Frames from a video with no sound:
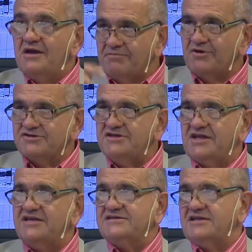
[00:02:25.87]
pero sí
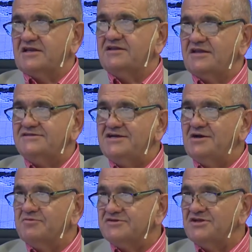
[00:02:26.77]
tenés el
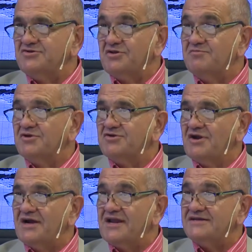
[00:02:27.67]
35% de impuesto a
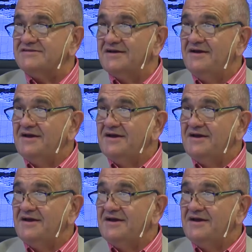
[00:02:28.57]
las ganancias.